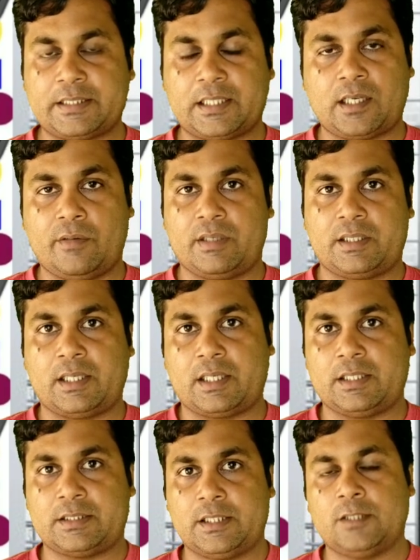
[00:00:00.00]
तक कवर कर
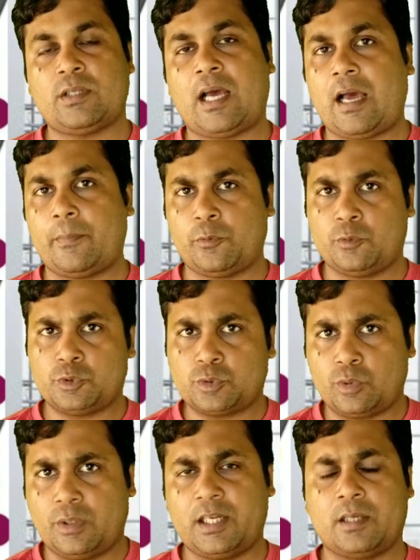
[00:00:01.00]
लेते हैं तो आप
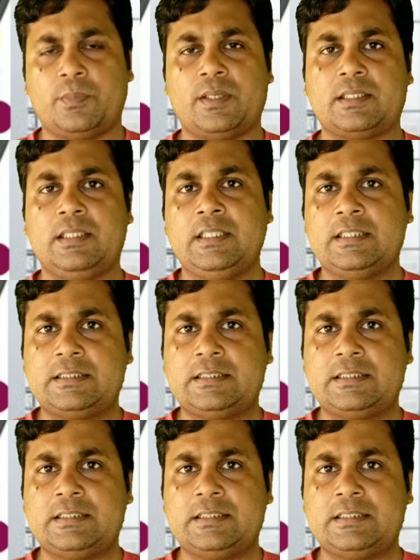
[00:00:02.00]
उसको लगभग